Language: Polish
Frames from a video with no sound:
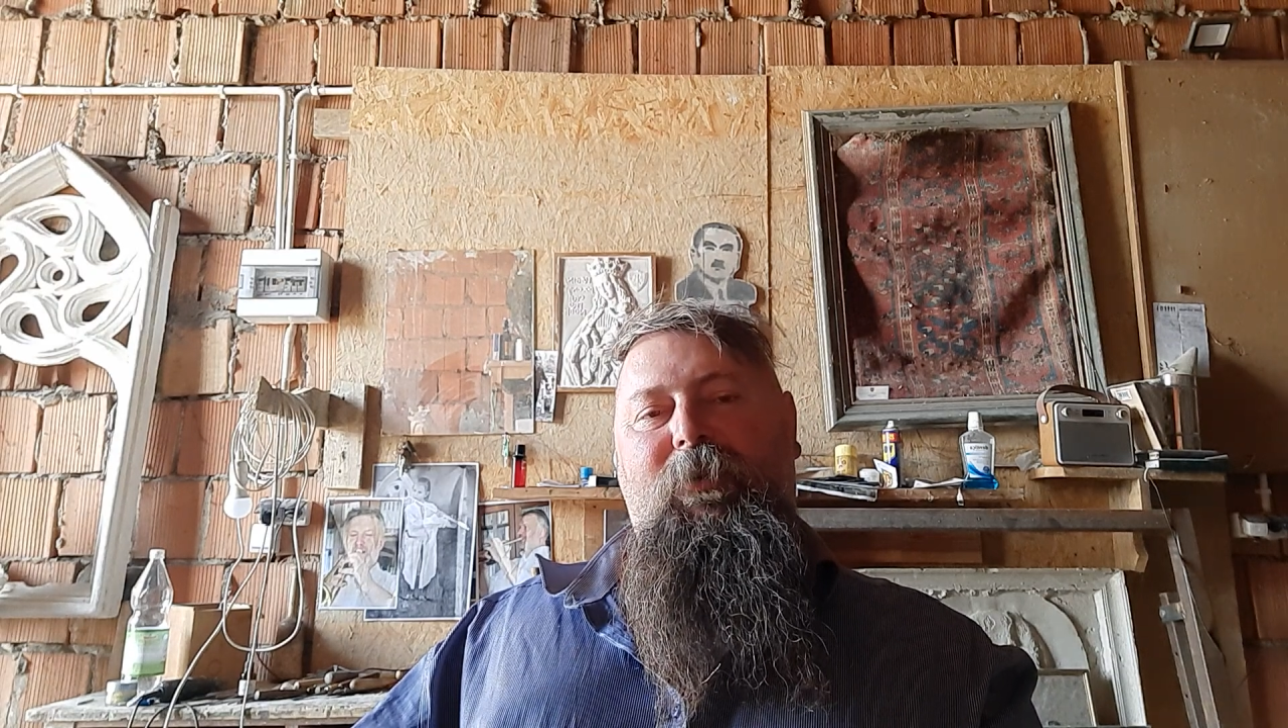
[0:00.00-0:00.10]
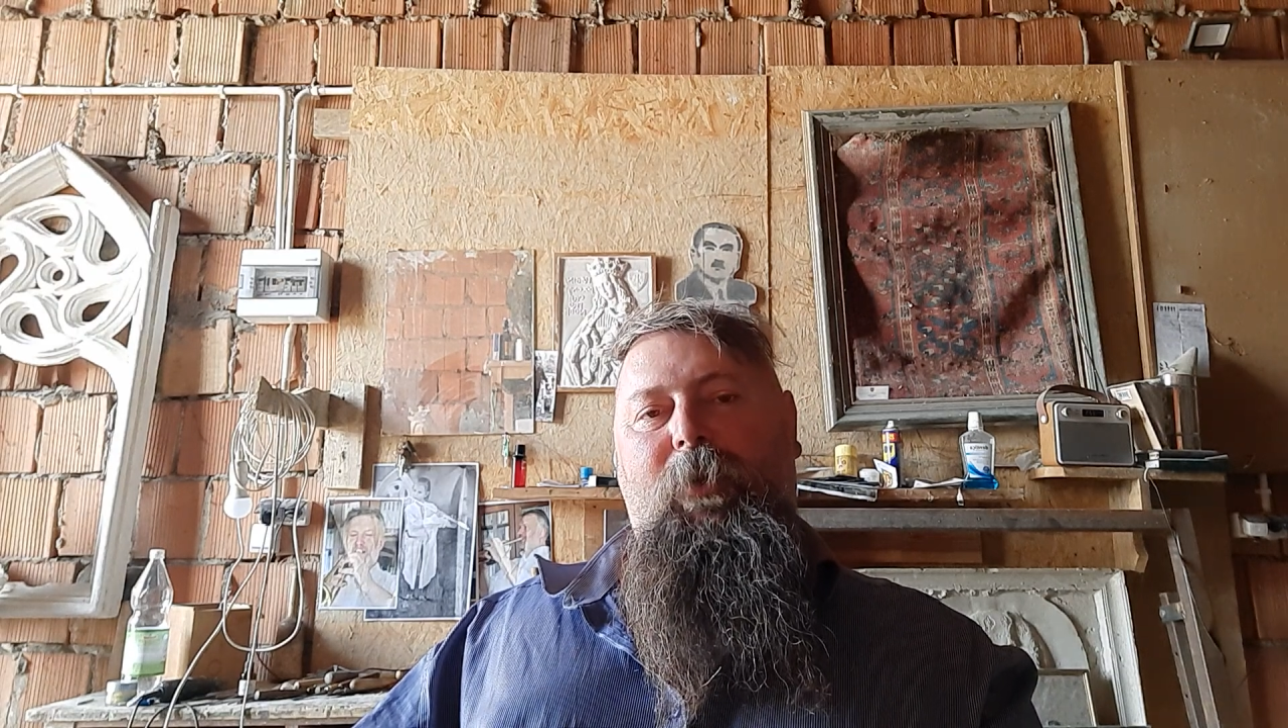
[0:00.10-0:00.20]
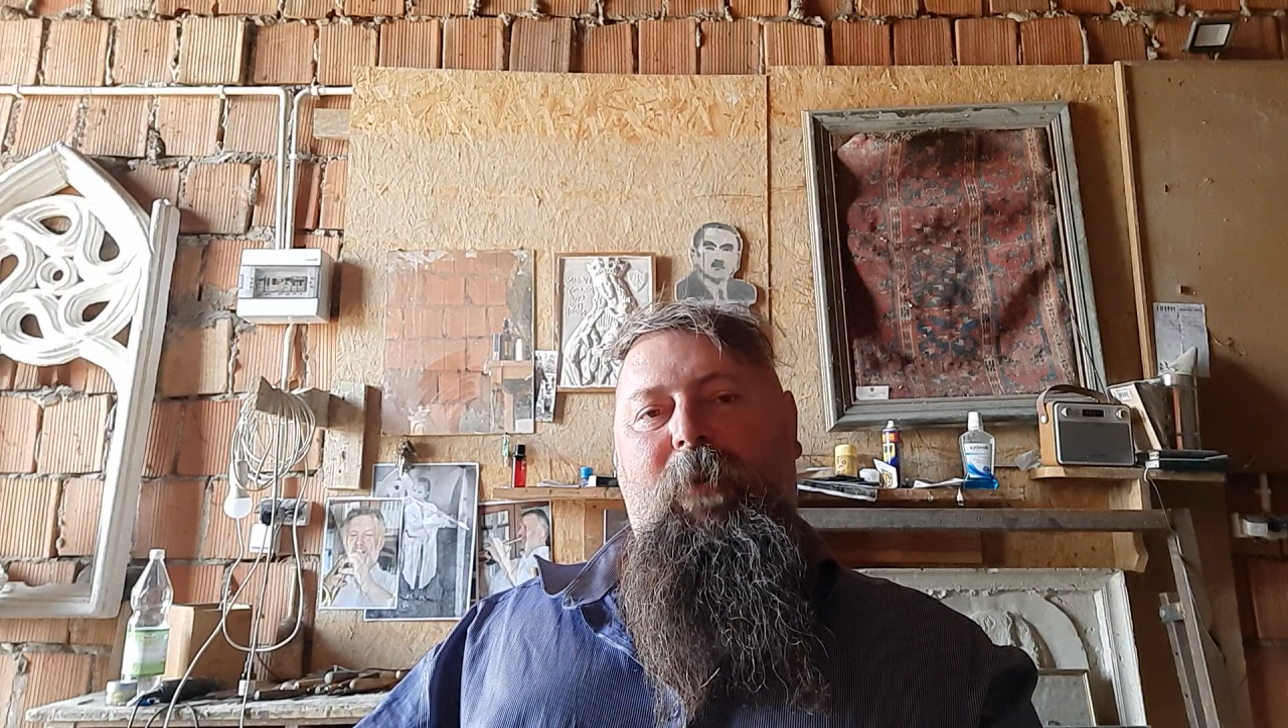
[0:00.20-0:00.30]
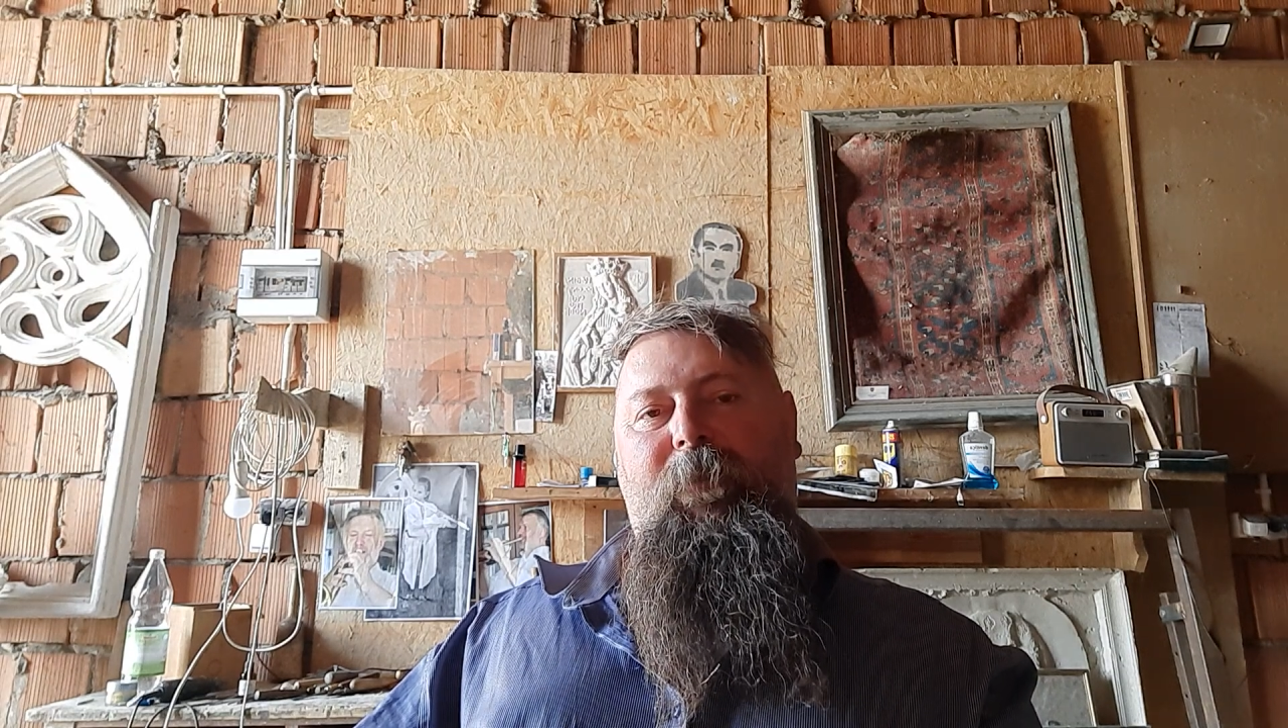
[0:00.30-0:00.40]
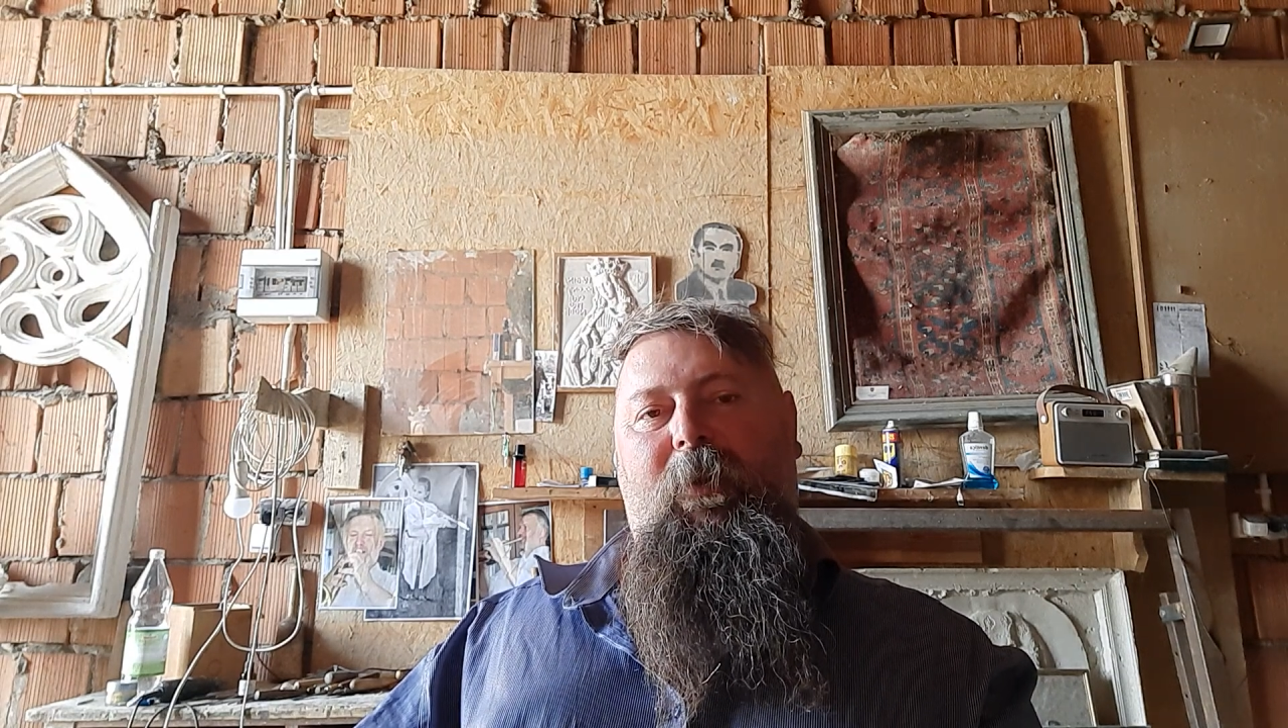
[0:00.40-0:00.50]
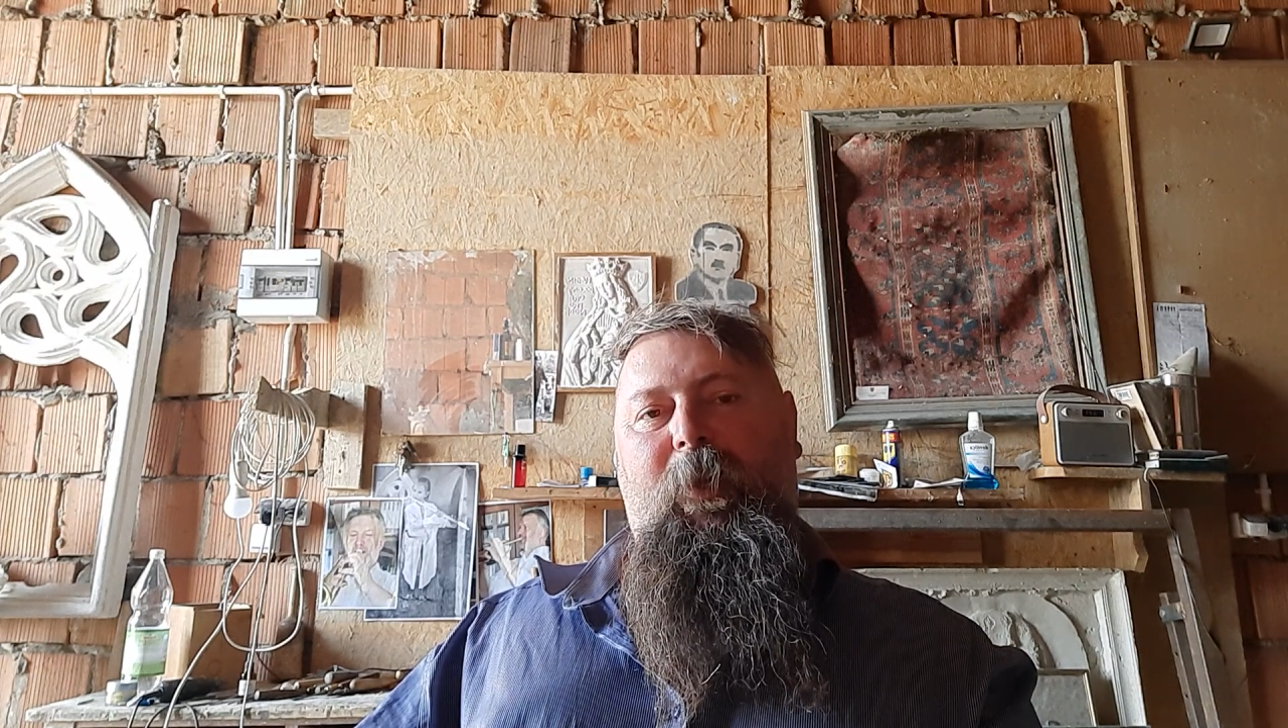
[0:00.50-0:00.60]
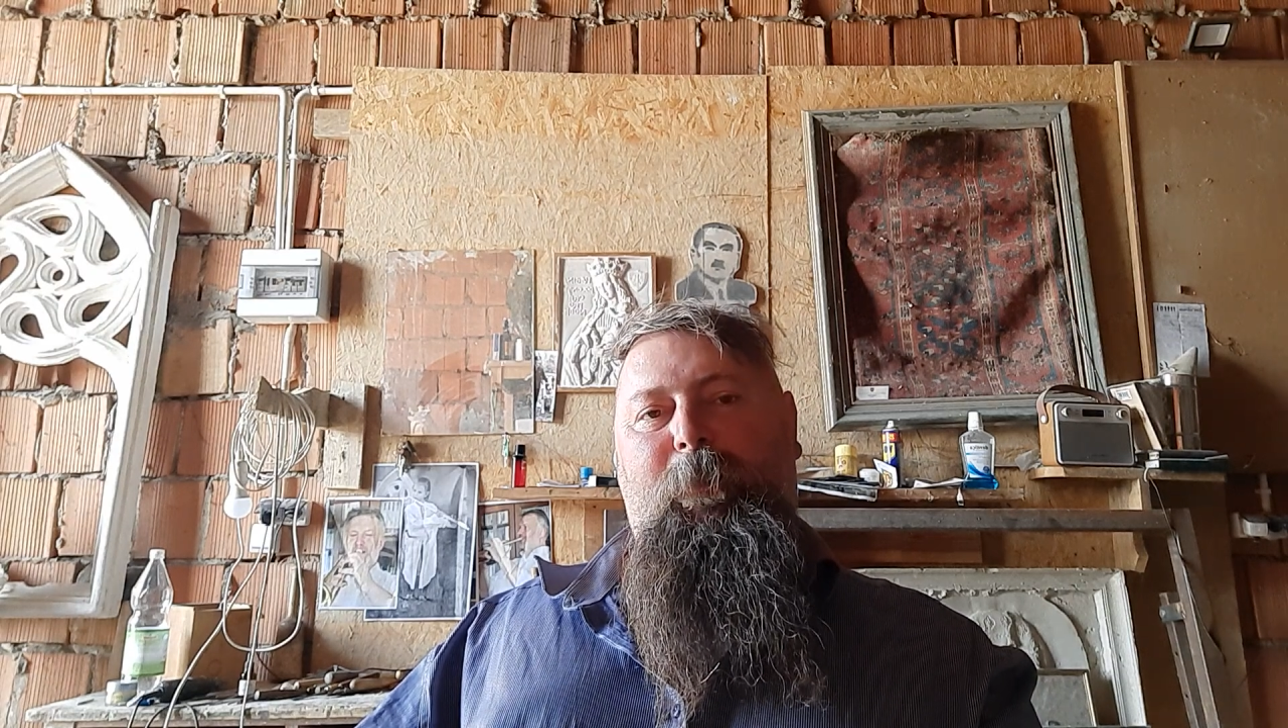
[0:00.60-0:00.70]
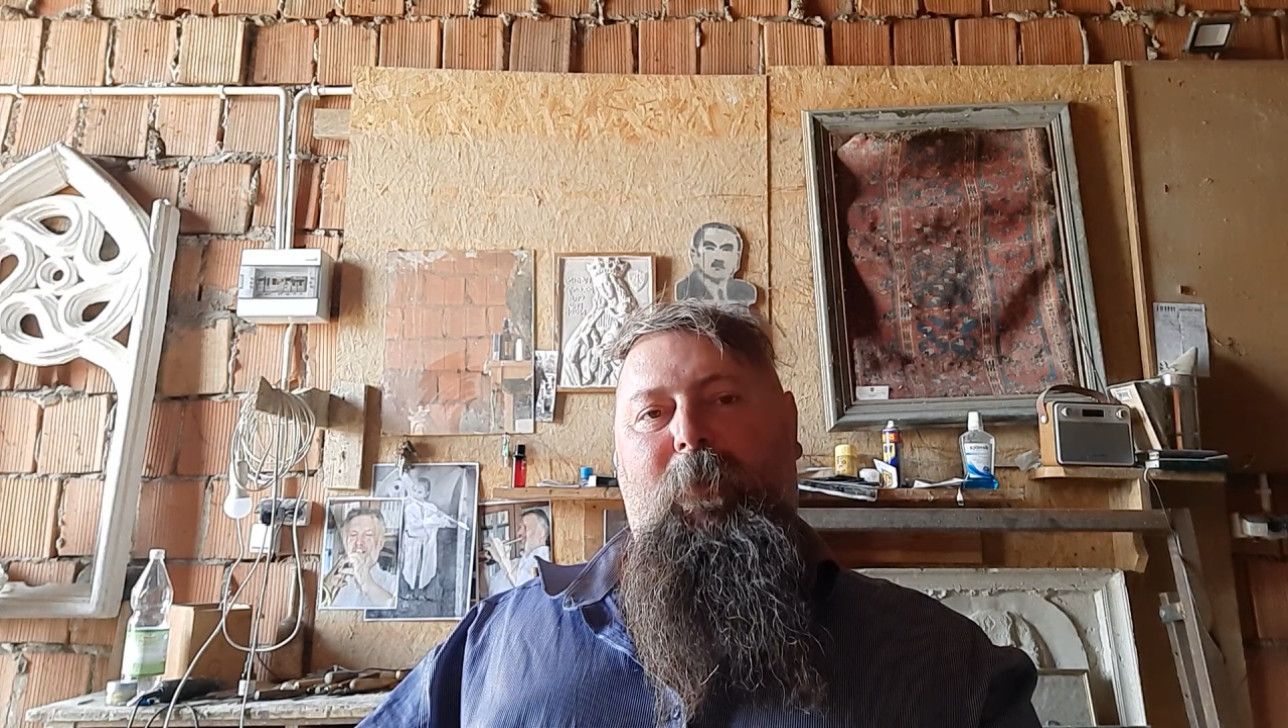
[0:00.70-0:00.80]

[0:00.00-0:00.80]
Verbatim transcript: Czołem Wielkiej